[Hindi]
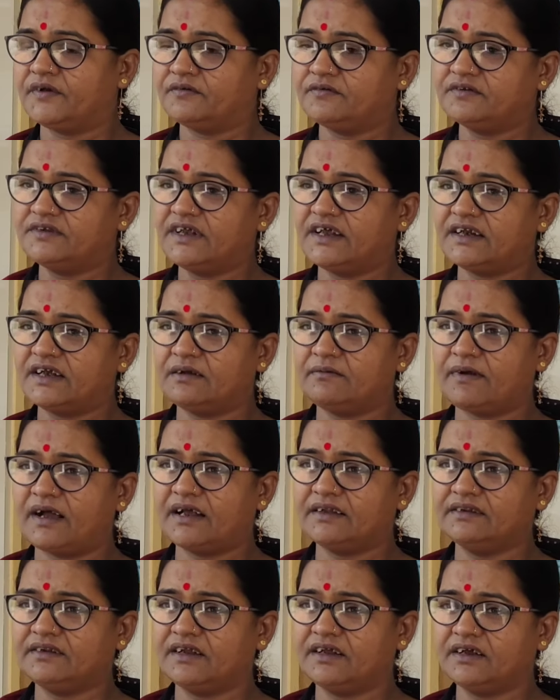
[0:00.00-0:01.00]
फिर कुछ देर के
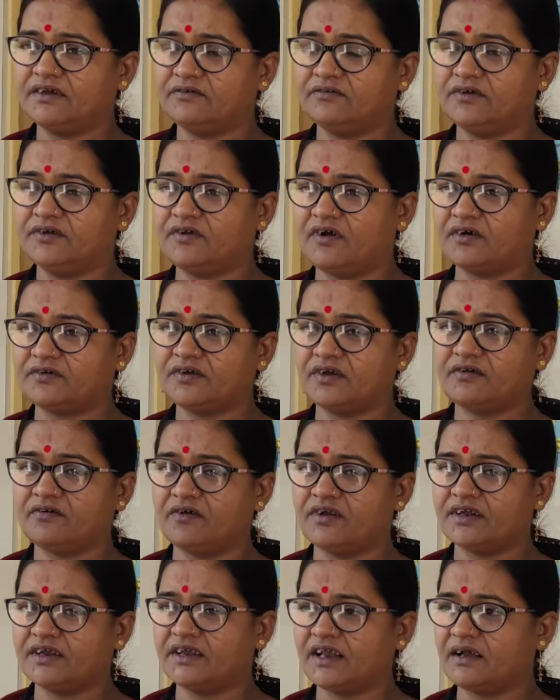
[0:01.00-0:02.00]
बाद ना कोई डॉक्टर
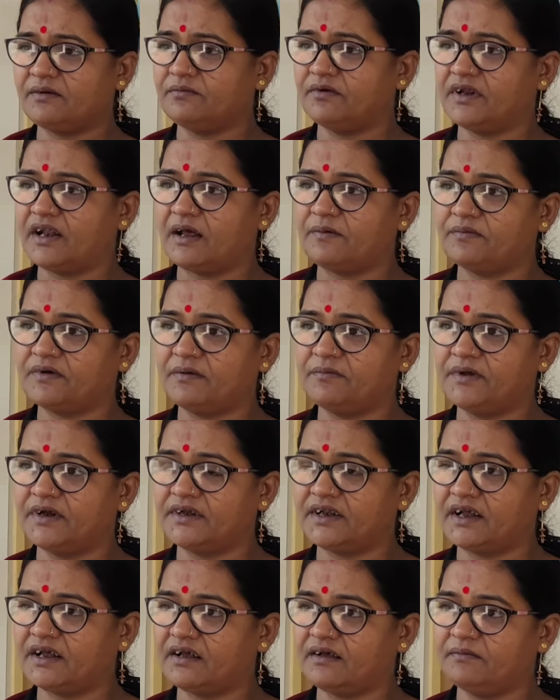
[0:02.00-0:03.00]
कॉल किया बोला आपका
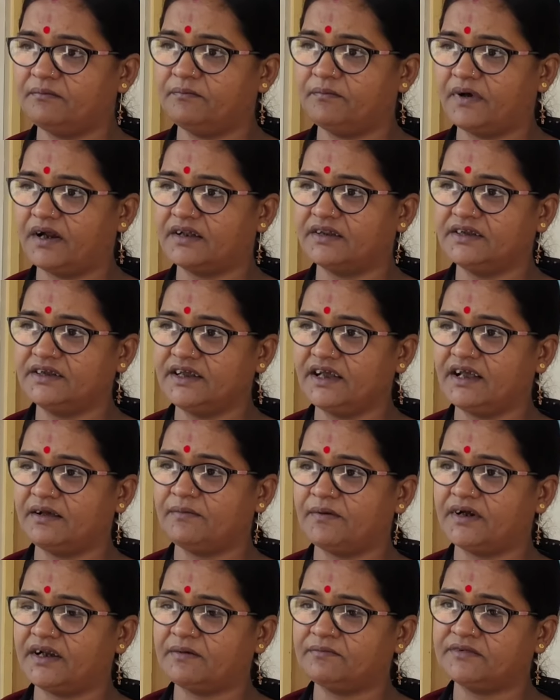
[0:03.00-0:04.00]
बेटा भर्ती
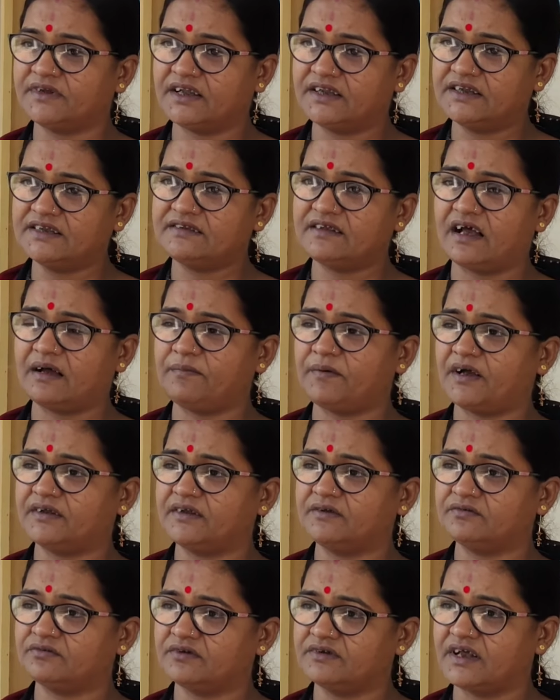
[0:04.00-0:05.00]
है मैडम जल्दी से आप
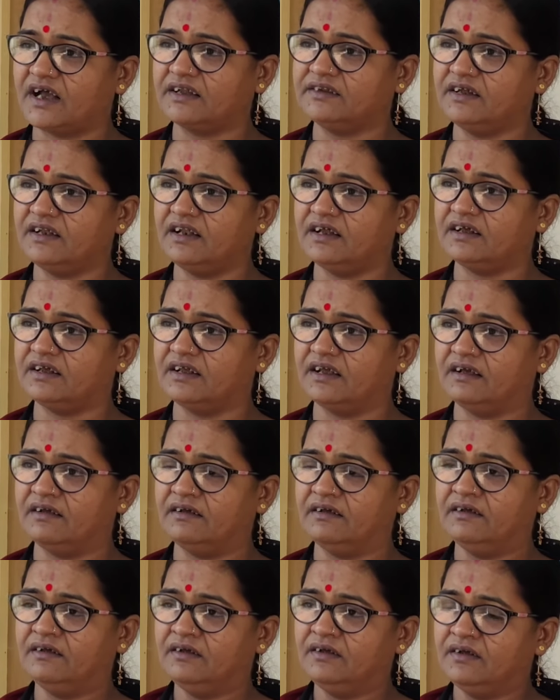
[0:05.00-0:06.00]
आ जाओ उसको ज़्यादा लग गया
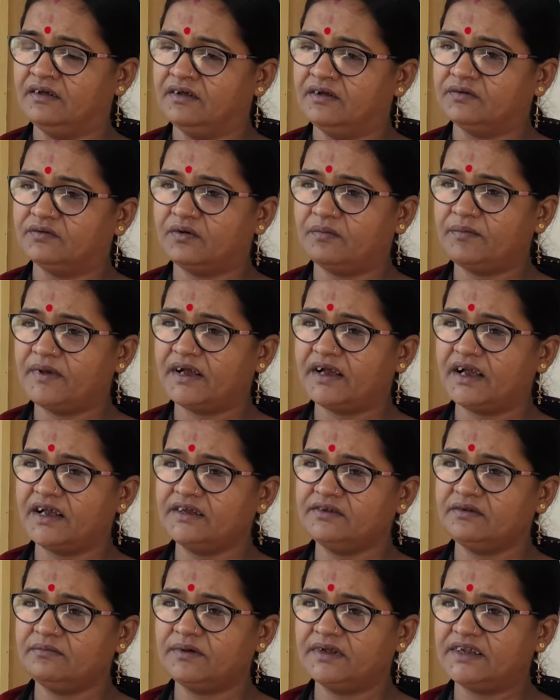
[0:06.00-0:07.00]
है तो मैं
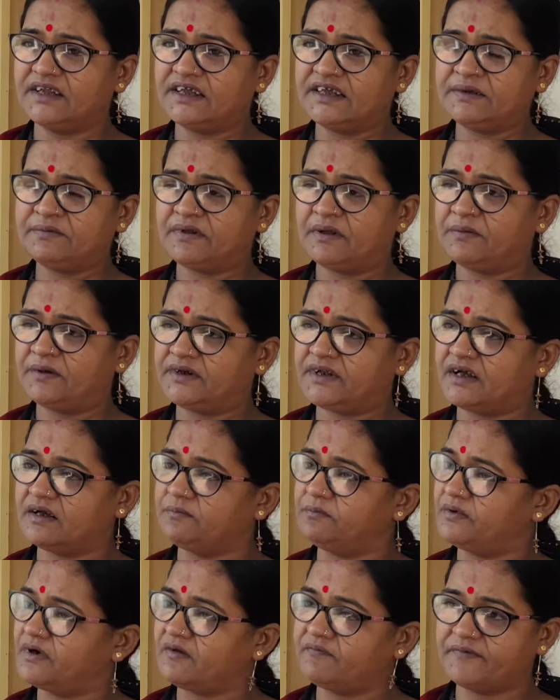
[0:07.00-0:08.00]
गई तो मैं देखी मेरे बेटा
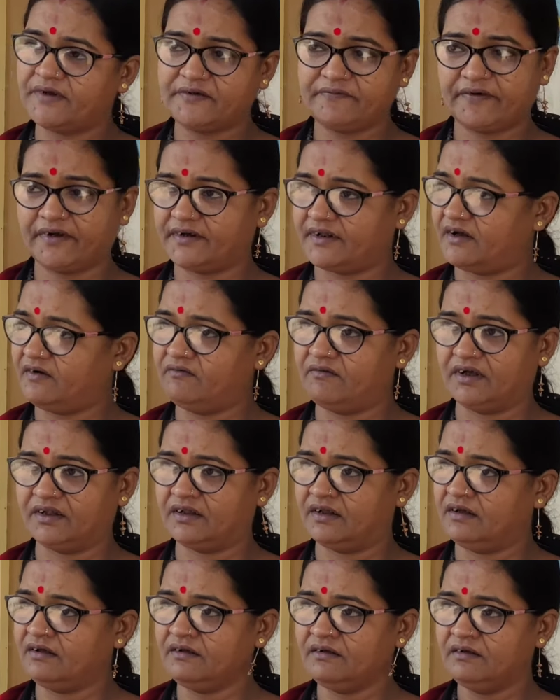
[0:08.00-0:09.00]
का पूरा पेट फटा हुआ
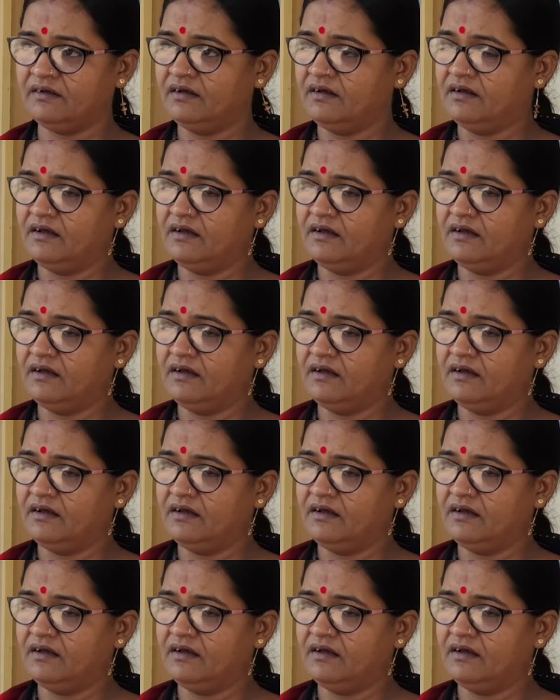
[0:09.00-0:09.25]
था